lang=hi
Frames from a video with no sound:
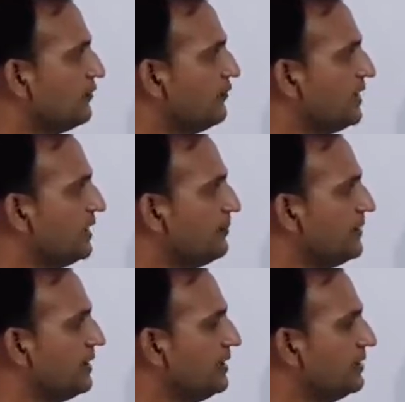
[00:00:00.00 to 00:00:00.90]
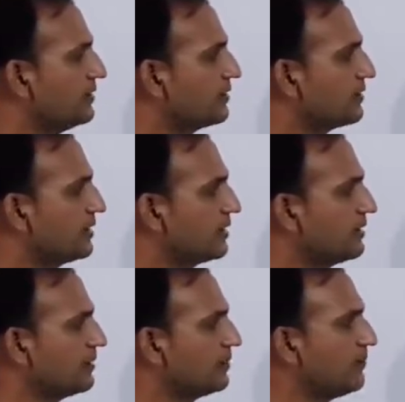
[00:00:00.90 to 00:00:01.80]
विल बी रंग
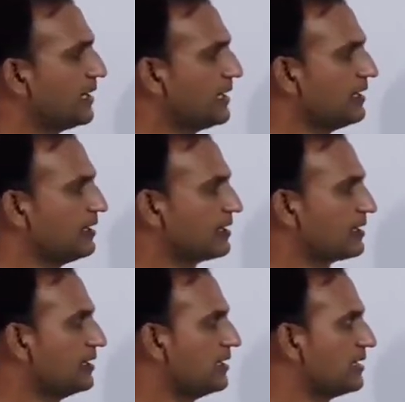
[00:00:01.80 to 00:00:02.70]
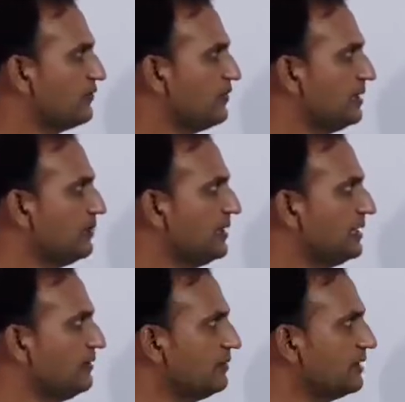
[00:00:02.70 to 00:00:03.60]
बाई हर यानी कि विल बी
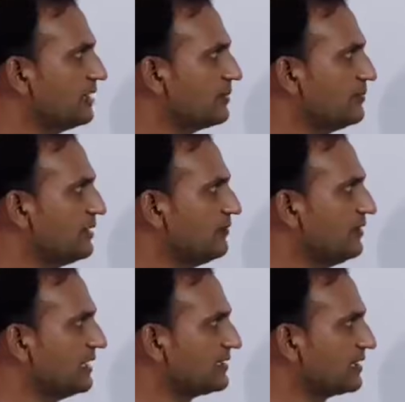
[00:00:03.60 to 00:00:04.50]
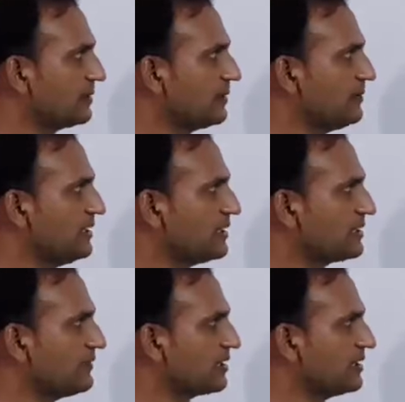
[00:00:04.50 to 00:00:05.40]
यानी कि विल के साथ हमने बी का
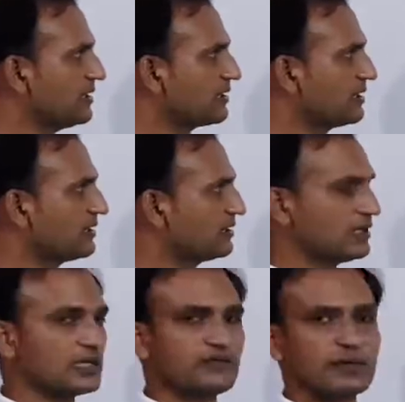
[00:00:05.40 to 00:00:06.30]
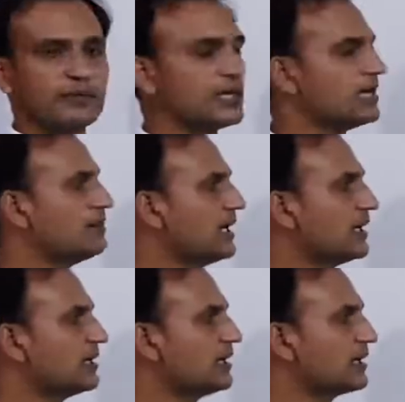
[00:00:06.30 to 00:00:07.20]
इजाफा किया रंग थर्ड फॉर्म लगाई बाय
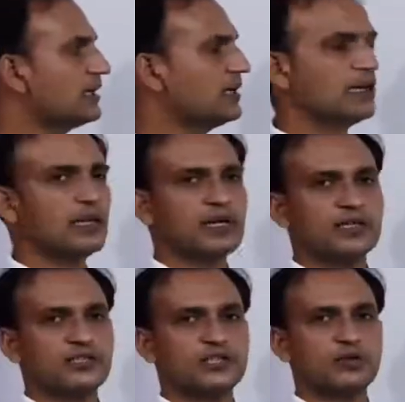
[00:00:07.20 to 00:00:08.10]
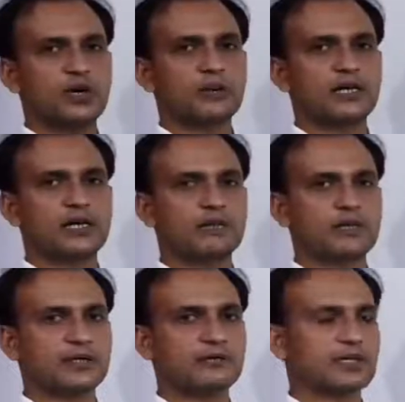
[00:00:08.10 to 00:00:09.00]
लगा के शी को हमने हर
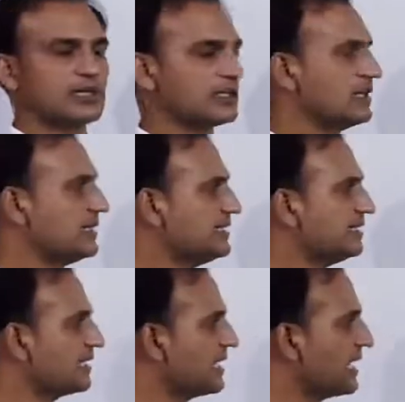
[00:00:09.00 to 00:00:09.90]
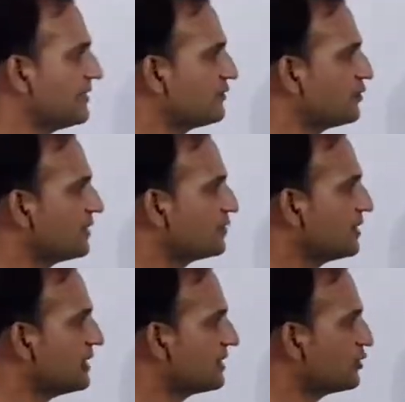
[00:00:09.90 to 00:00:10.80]
में कन्वर्ट कर दिया इसी तरह नेगेटिव
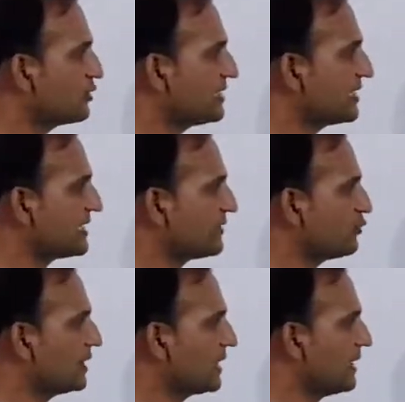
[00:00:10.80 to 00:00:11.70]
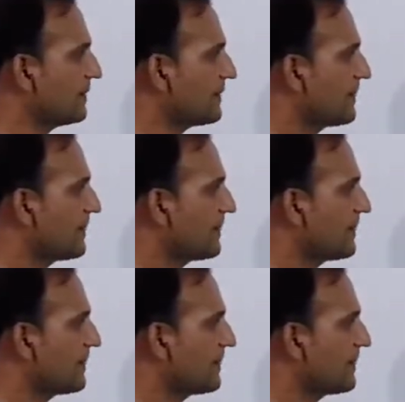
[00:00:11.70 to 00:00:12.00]
रेस्टोरेंट इसका जो सेंटेंस है वो देखें